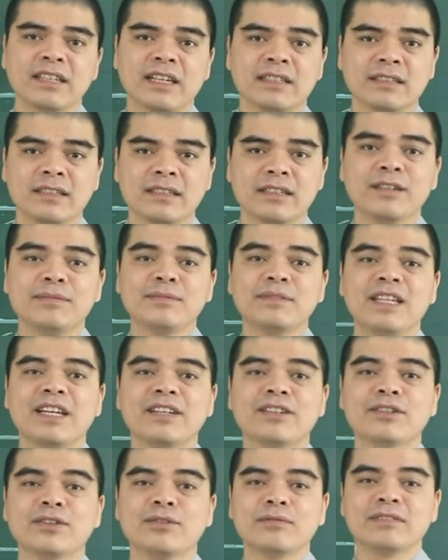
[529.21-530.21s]
chắn cấp
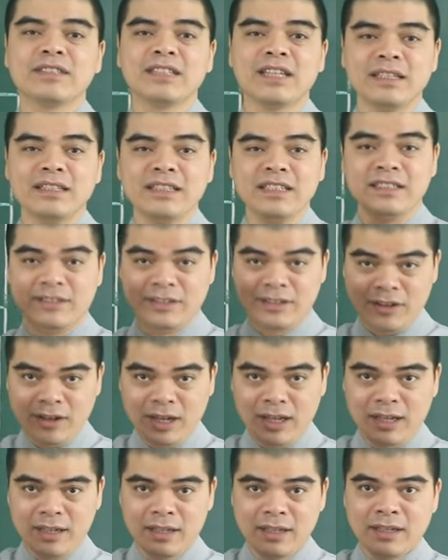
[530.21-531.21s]
trên cũng sẽ nhìn
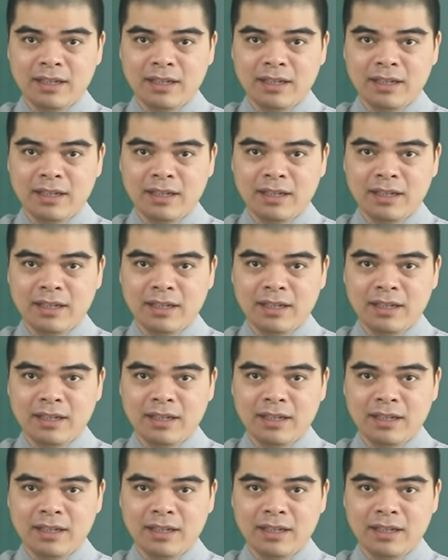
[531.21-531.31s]
rõ